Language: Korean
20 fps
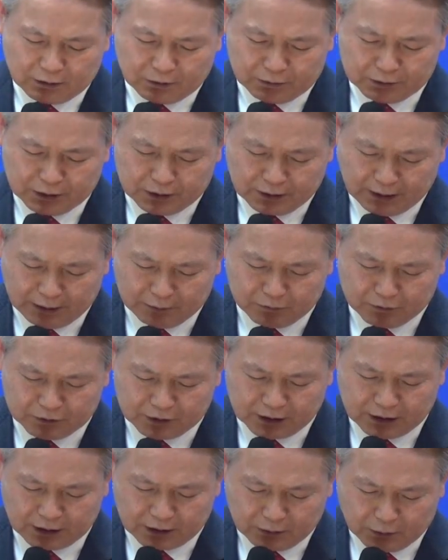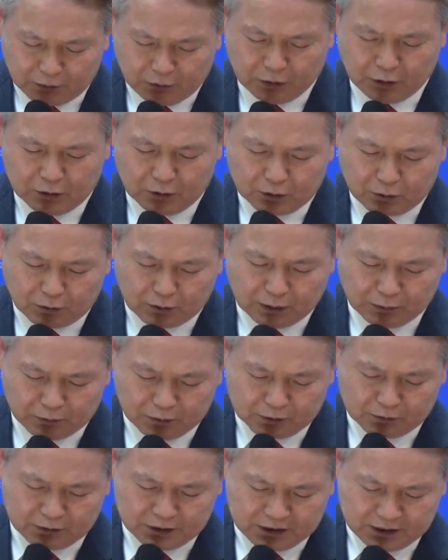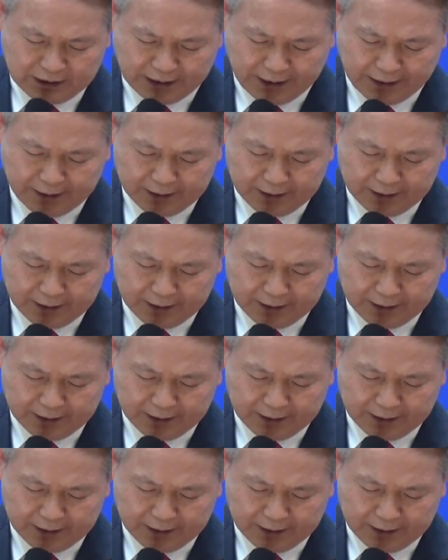너희 남은 자기로 돌아올 것이다.